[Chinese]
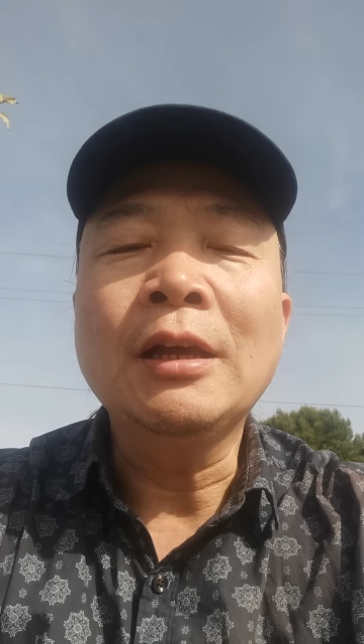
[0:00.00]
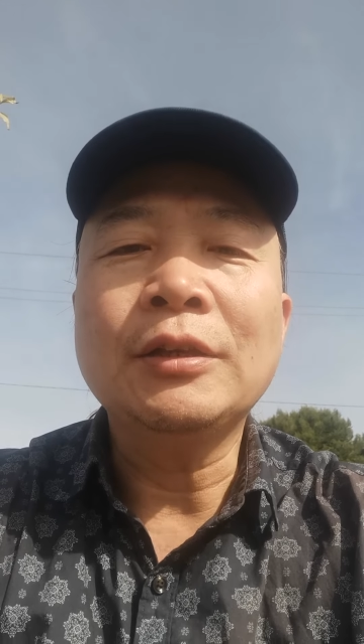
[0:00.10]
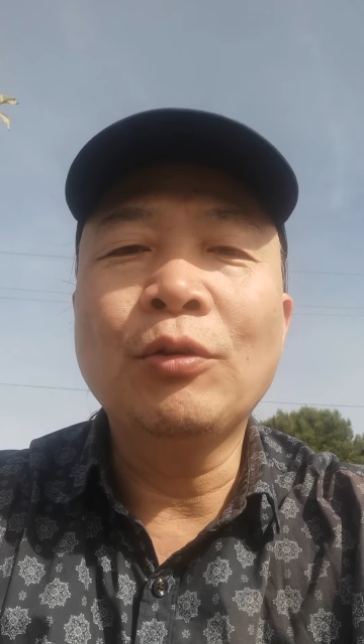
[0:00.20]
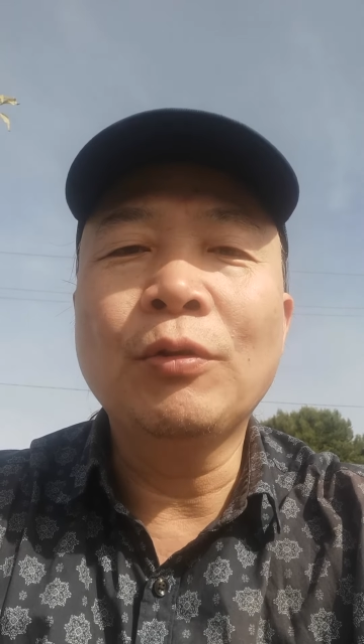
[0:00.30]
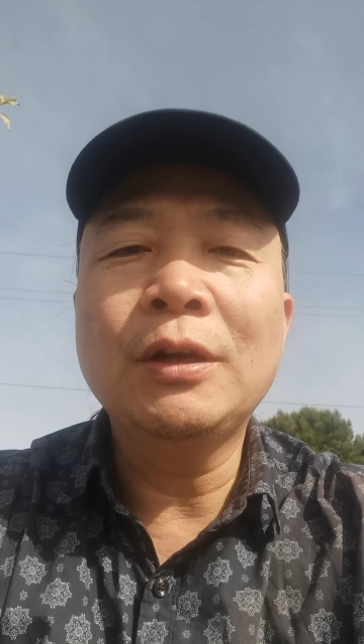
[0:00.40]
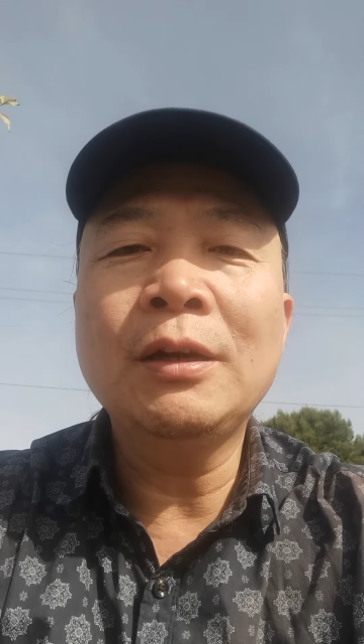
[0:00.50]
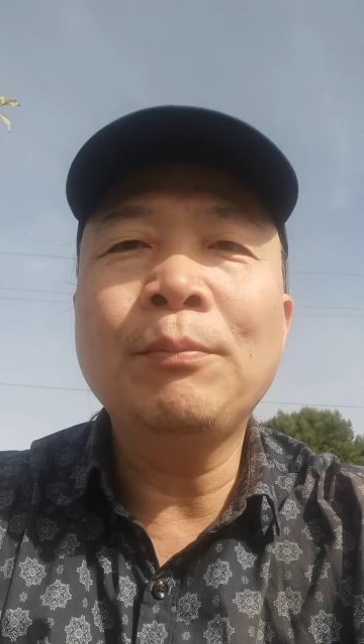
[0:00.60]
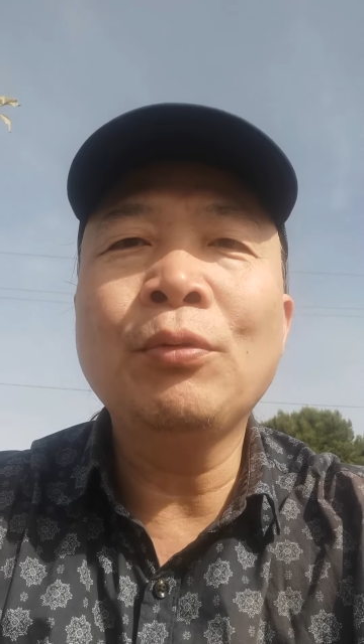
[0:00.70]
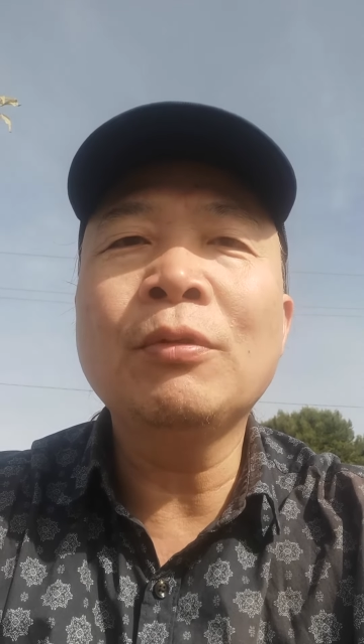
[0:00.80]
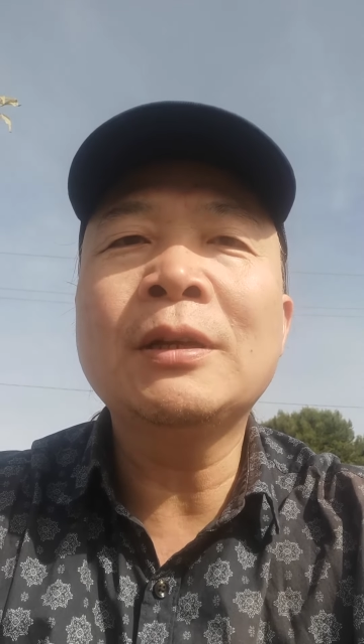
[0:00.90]
有何
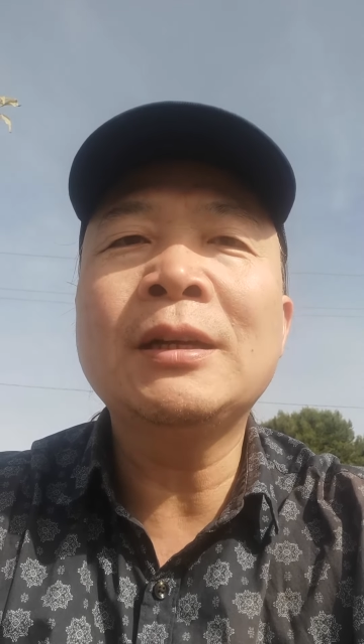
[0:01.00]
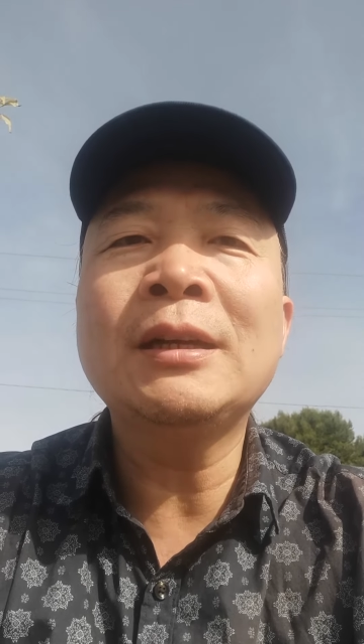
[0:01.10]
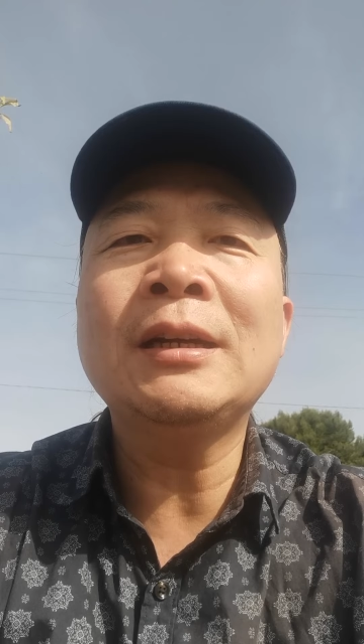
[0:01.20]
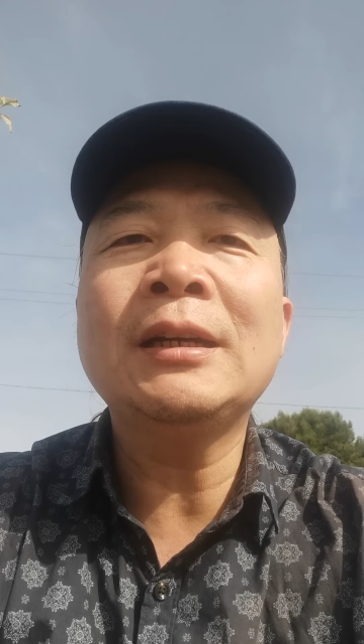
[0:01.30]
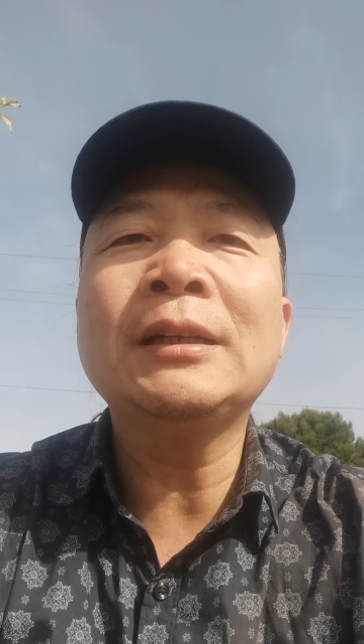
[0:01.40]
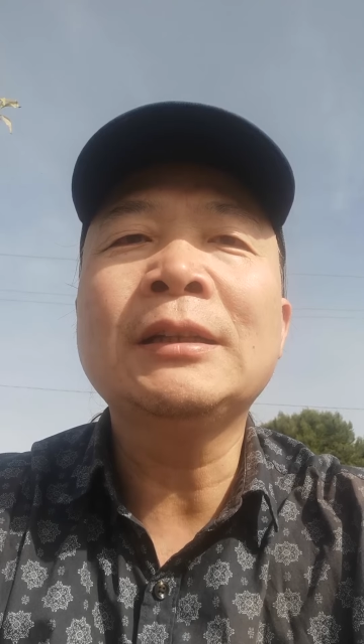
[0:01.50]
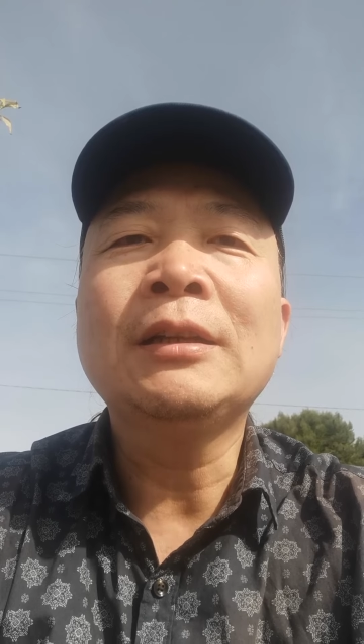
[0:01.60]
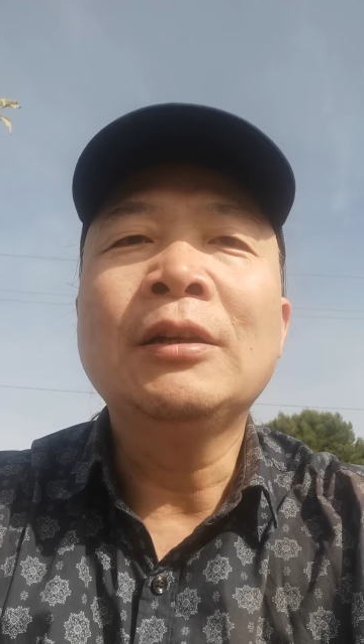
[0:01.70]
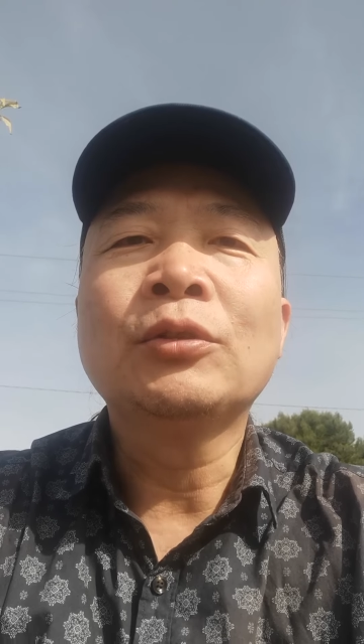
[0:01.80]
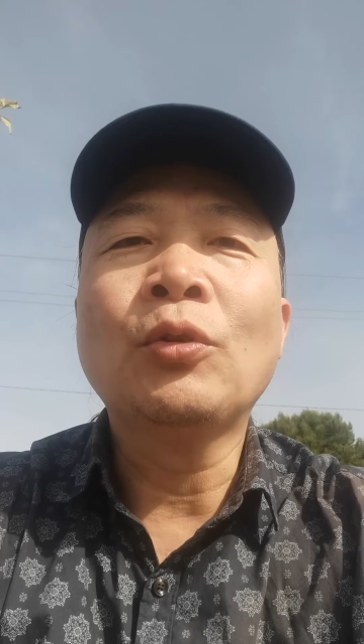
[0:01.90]
不可？
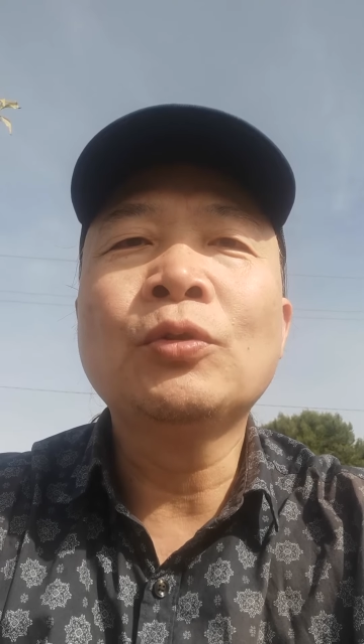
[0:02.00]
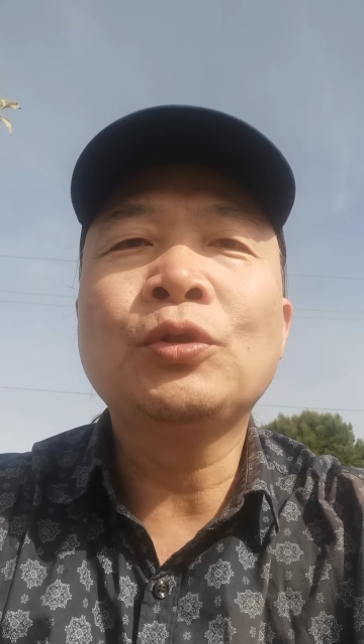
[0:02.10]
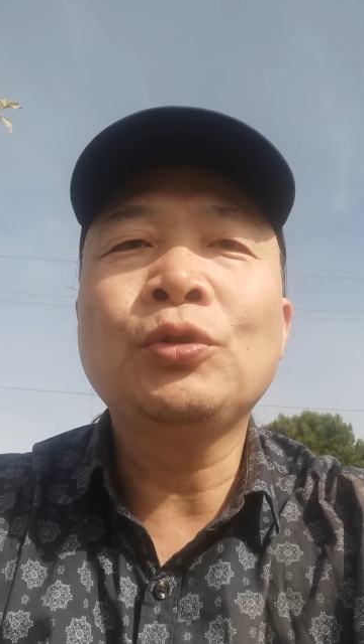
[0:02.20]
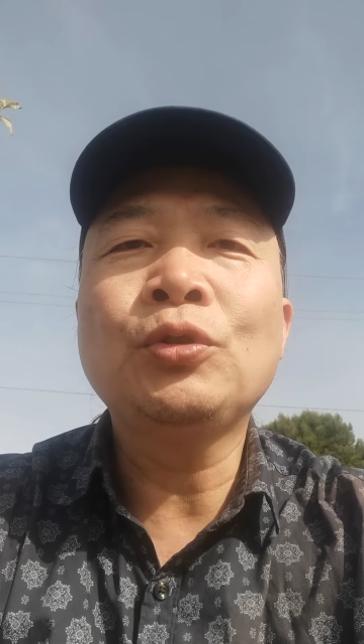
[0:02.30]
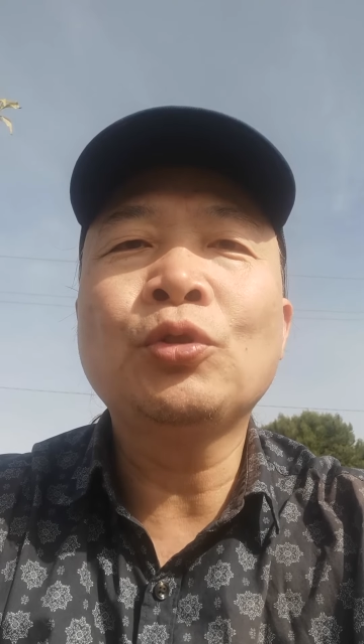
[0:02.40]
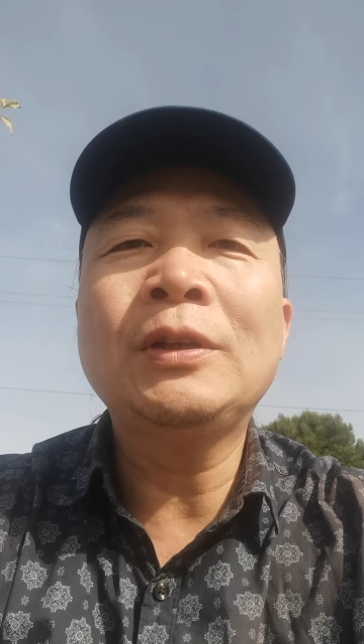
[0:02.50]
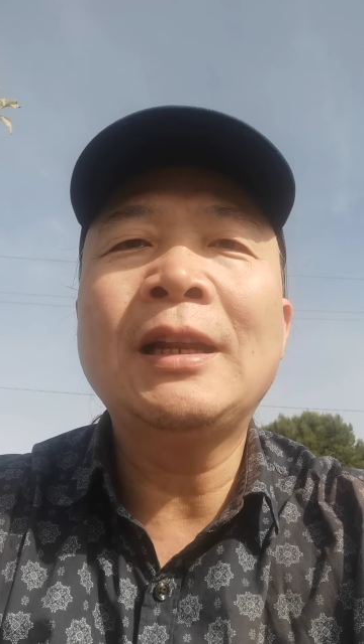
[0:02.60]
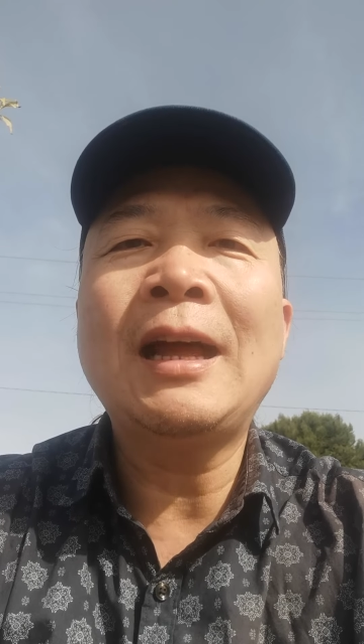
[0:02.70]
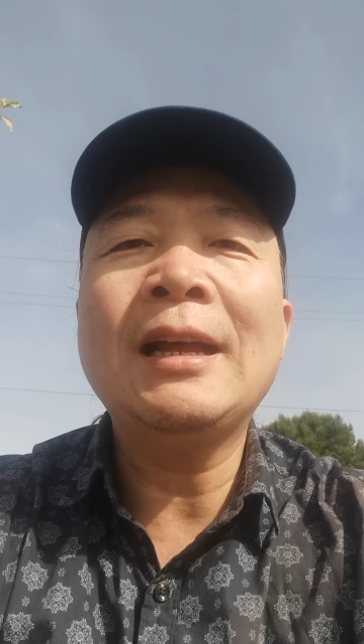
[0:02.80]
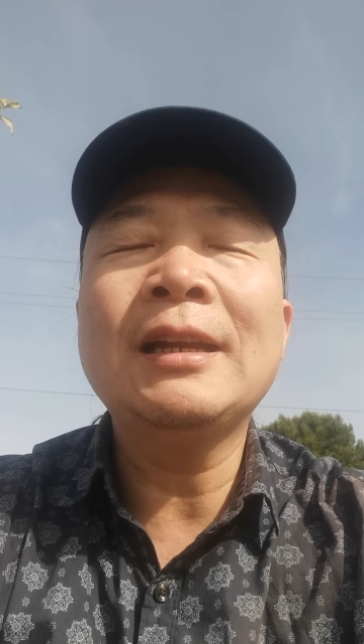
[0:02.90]
冬去春
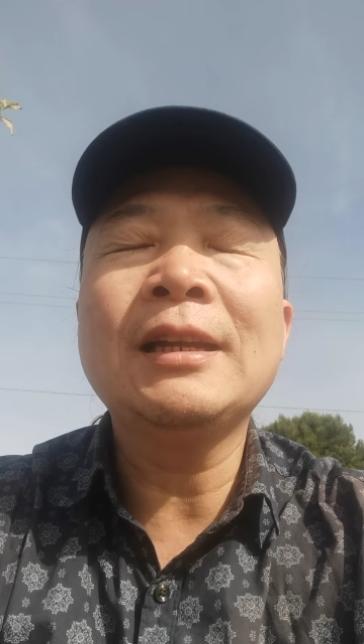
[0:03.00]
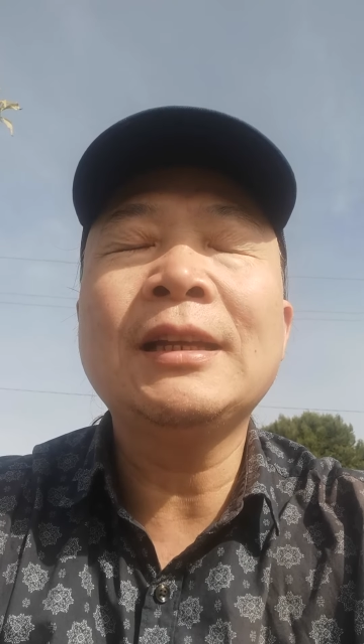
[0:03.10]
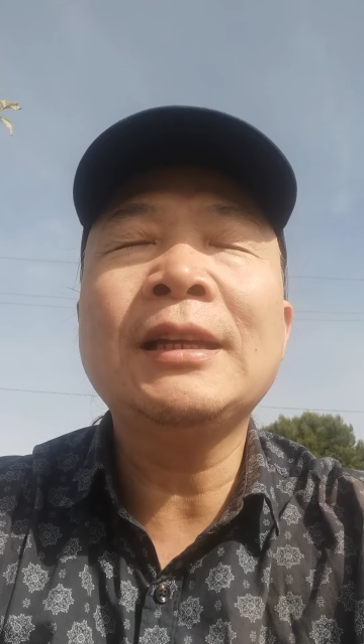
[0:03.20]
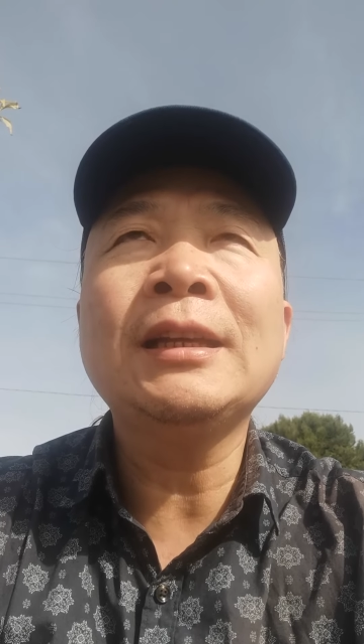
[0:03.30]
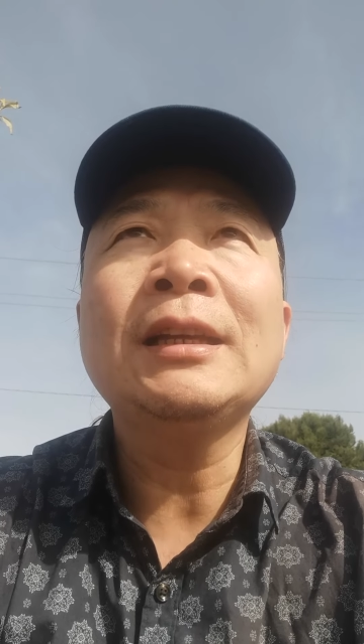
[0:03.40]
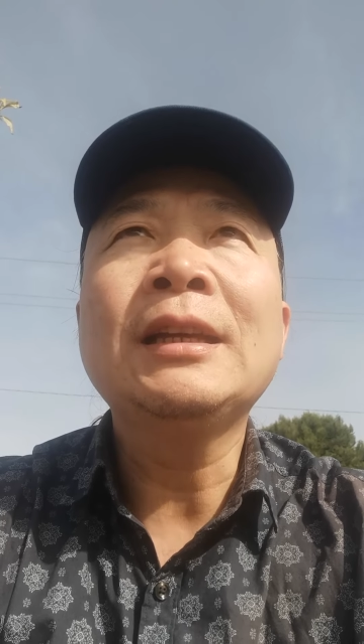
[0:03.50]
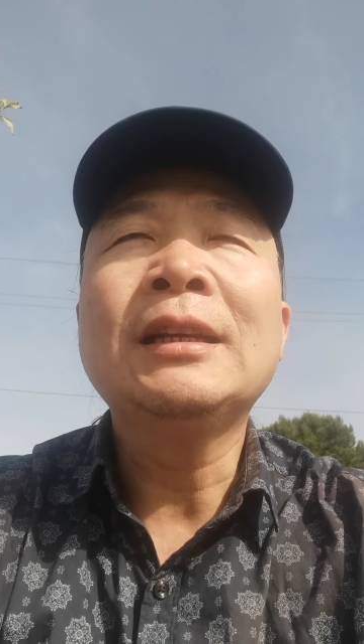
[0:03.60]
来里，